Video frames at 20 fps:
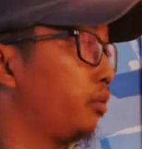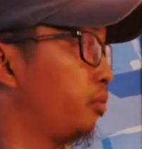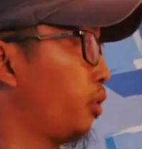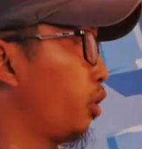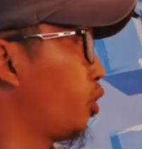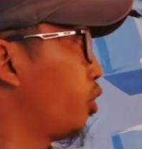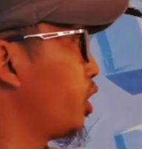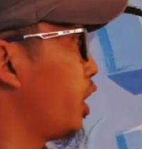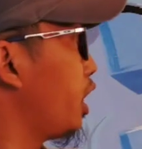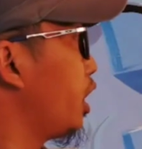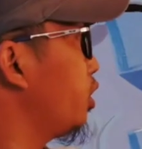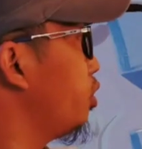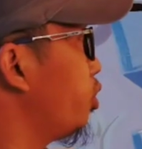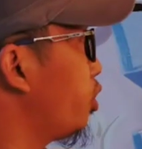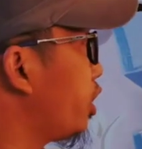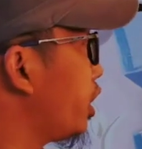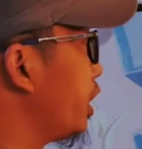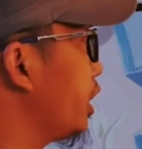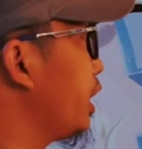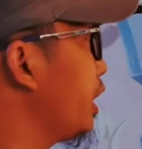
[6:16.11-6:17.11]
menggunakan
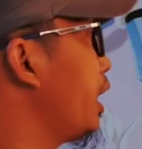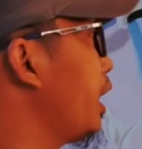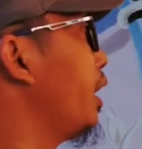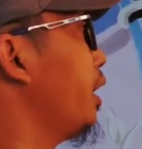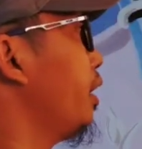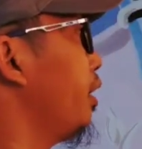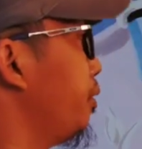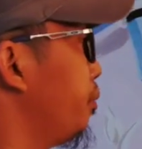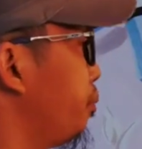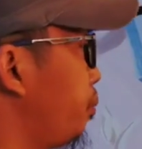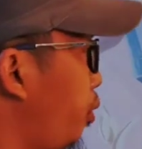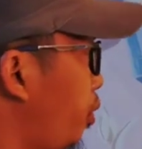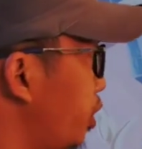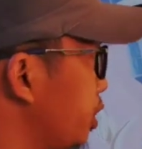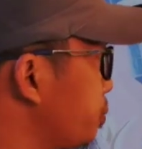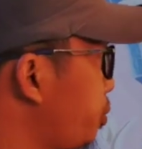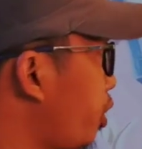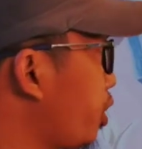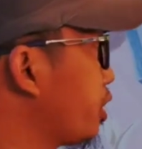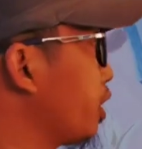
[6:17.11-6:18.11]
urea,
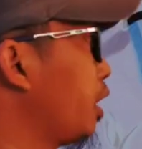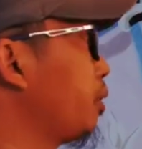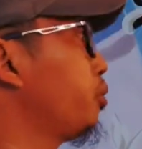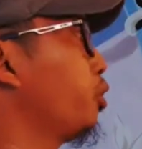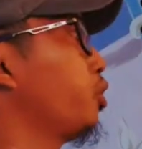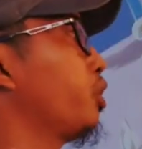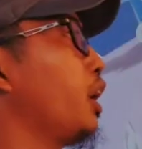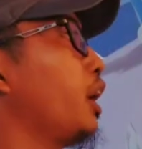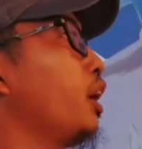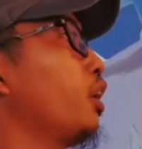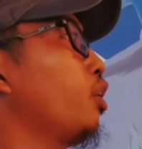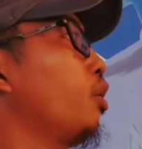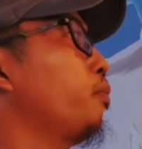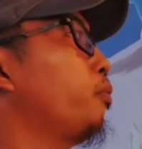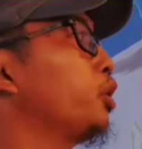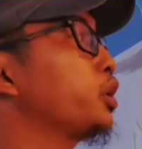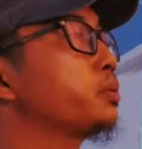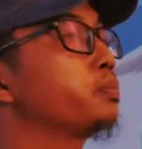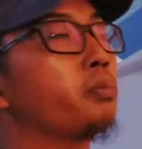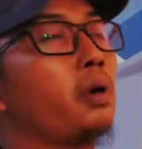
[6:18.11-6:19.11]
fosfor dengan menggunakan rok
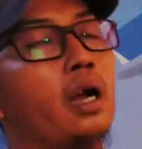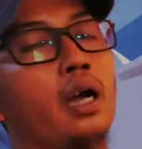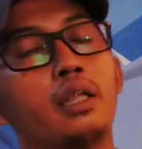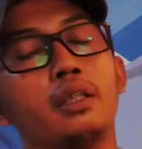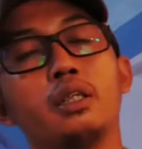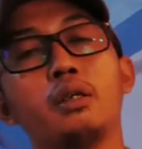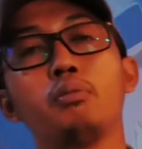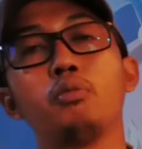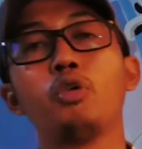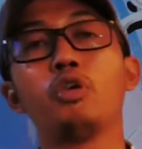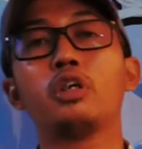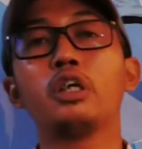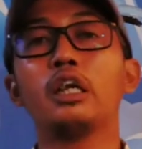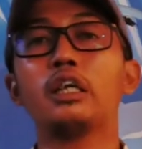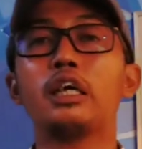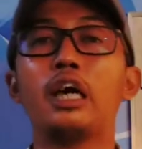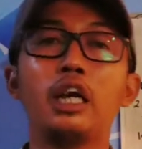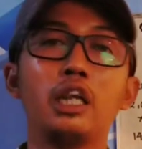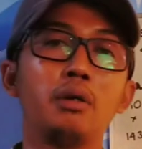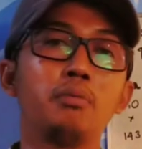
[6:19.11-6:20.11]
fosfat,
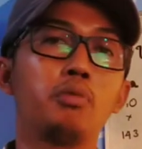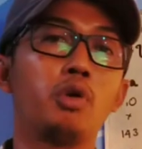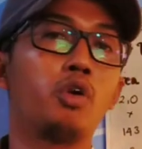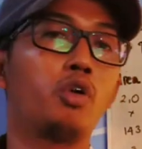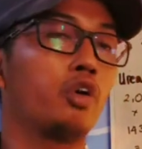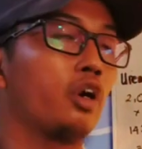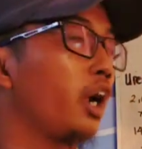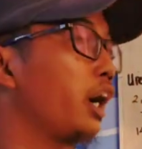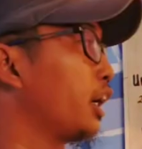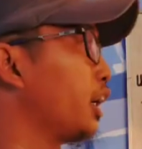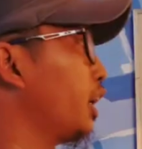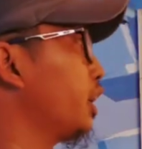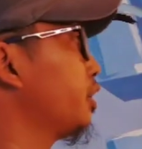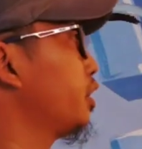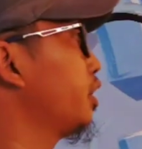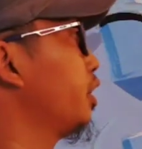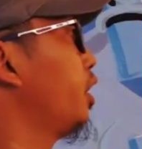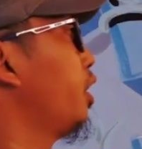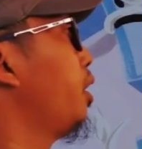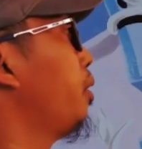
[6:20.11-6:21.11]
kemudian kalium menggunakan